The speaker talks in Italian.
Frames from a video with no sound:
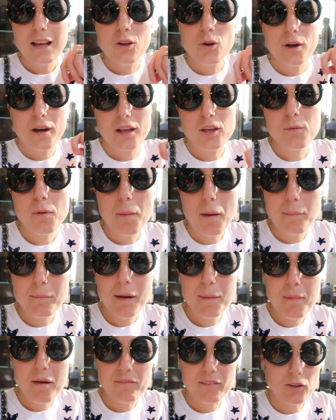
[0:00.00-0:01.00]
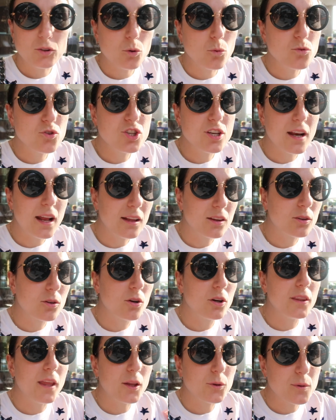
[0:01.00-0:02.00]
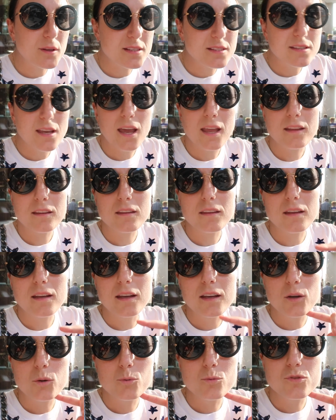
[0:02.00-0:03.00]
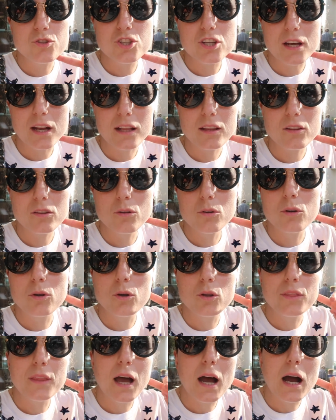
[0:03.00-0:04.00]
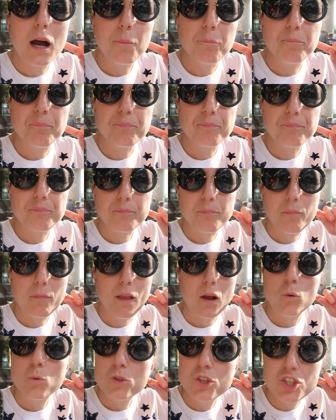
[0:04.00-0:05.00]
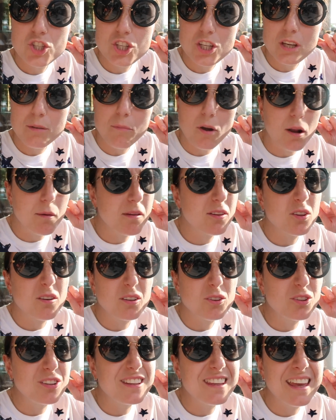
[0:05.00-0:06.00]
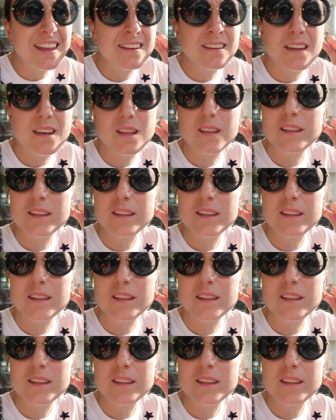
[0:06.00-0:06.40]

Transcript: allora, io e mia mamma abbiamo fatto un giretto da Twin un giretto da Gucci, mm, ma non abbiamo trovato niente di